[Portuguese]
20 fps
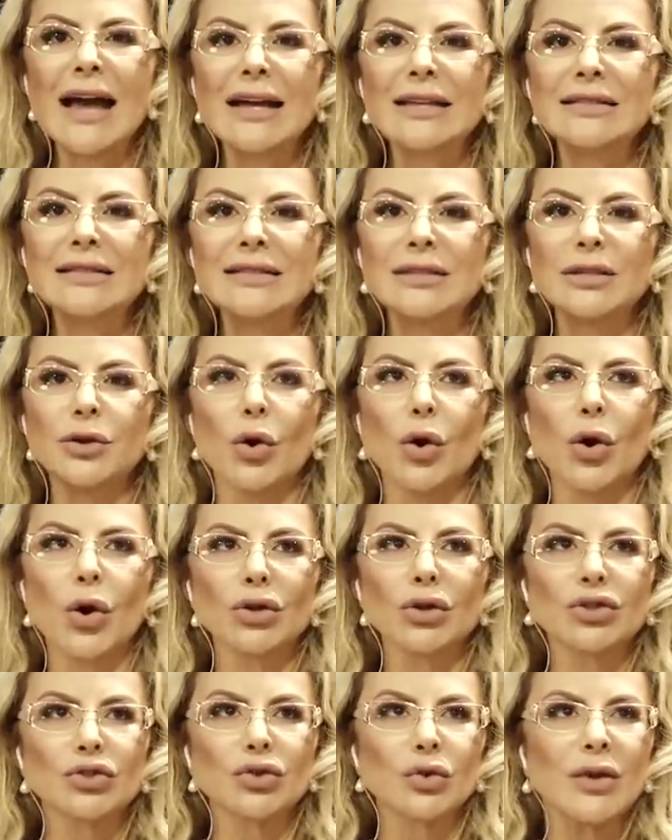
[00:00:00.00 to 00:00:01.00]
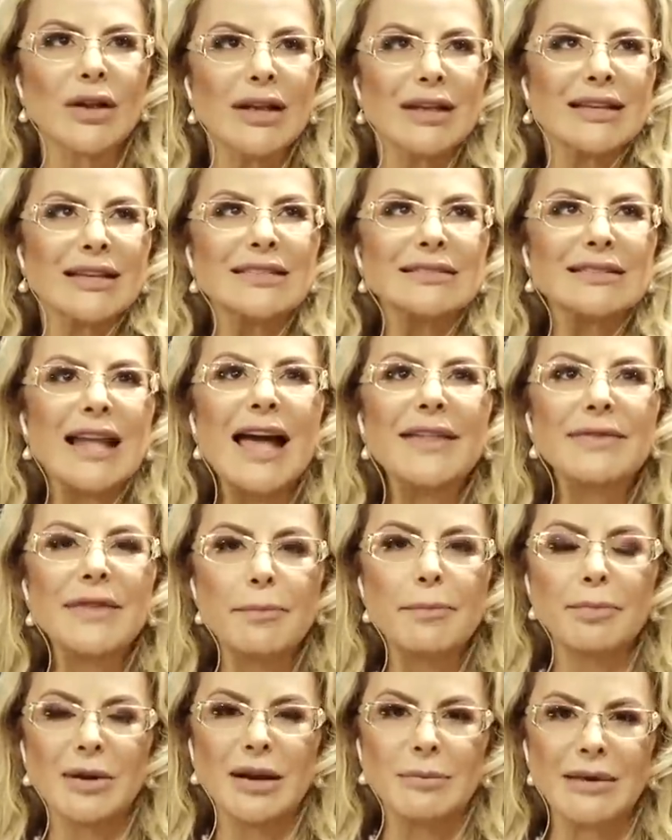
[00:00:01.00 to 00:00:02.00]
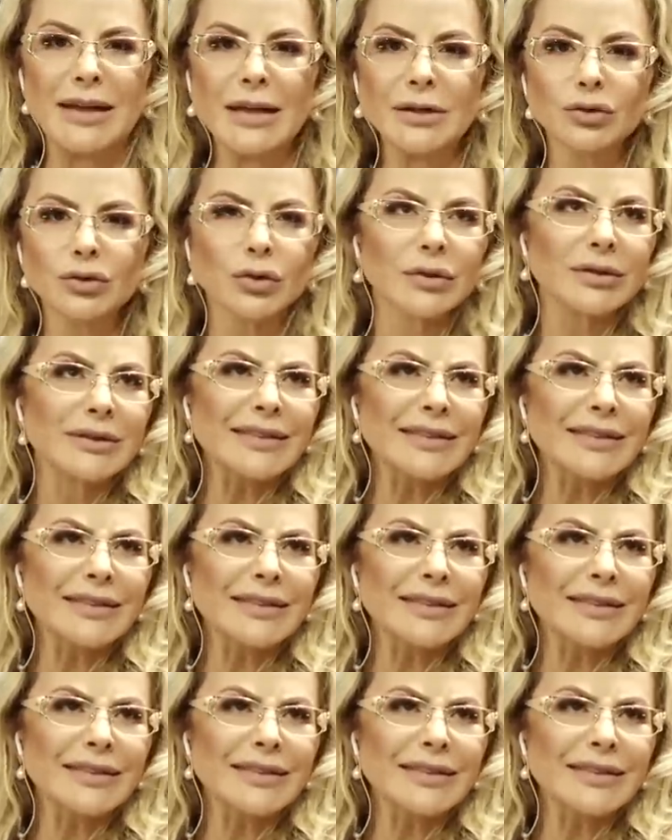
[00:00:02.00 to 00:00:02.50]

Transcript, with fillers: ansioso, está deprimido?